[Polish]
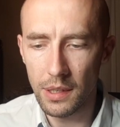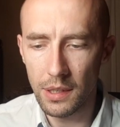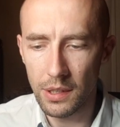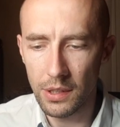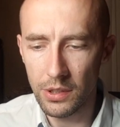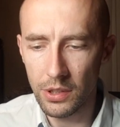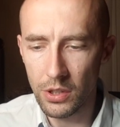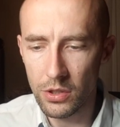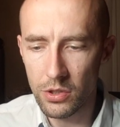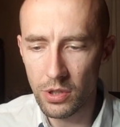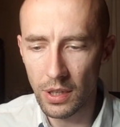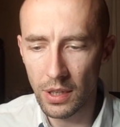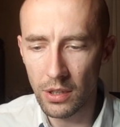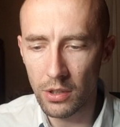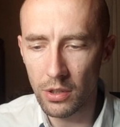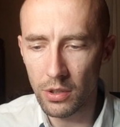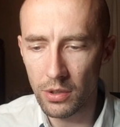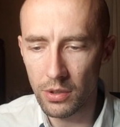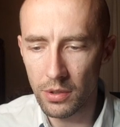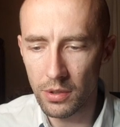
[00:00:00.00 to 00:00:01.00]

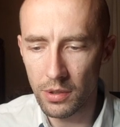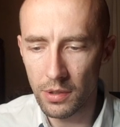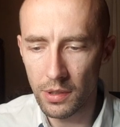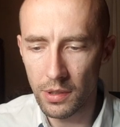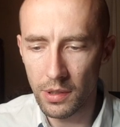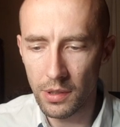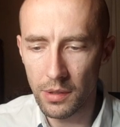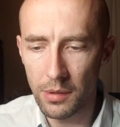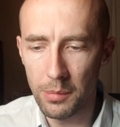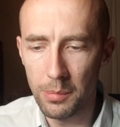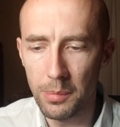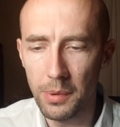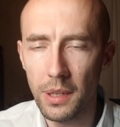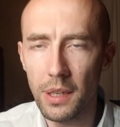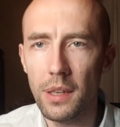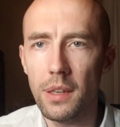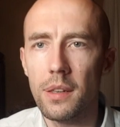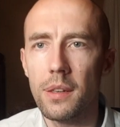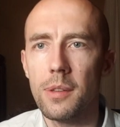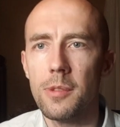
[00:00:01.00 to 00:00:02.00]
niczego
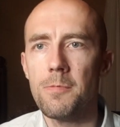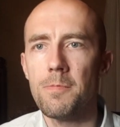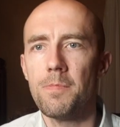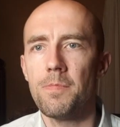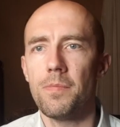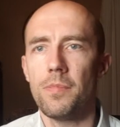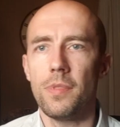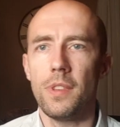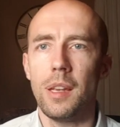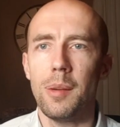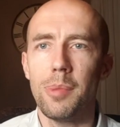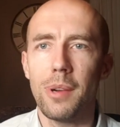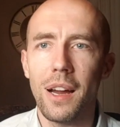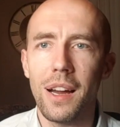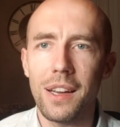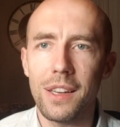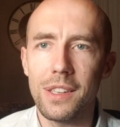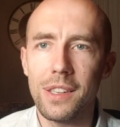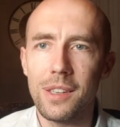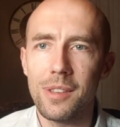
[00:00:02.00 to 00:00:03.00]
mi nie
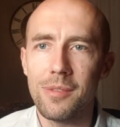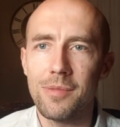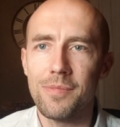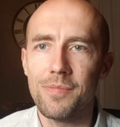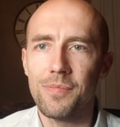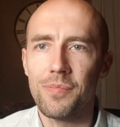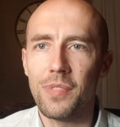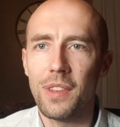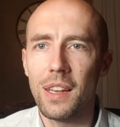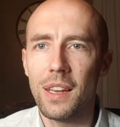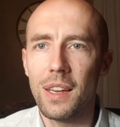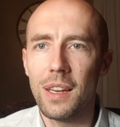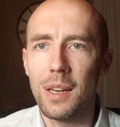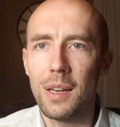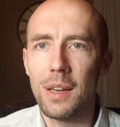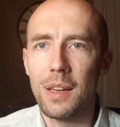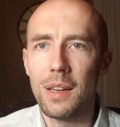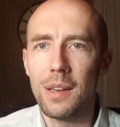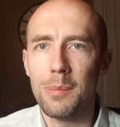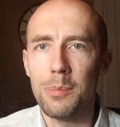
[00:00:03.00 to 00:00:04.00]
braknie.
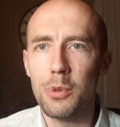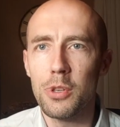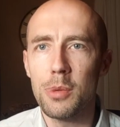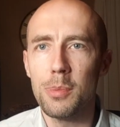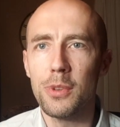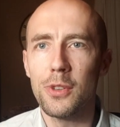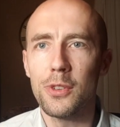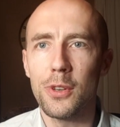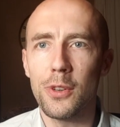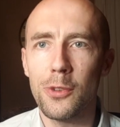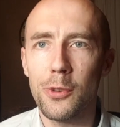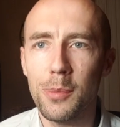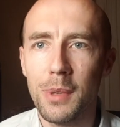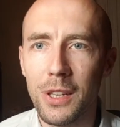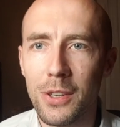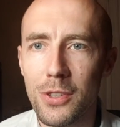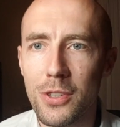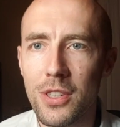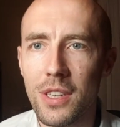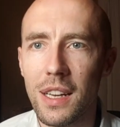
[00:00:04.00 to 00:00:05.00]
Musimy
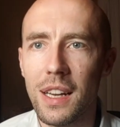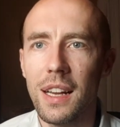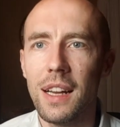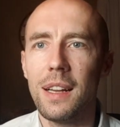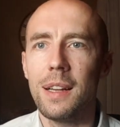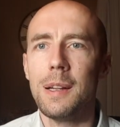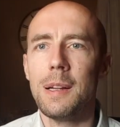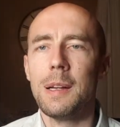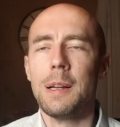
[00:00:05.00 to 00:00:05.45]
zrozumieć, że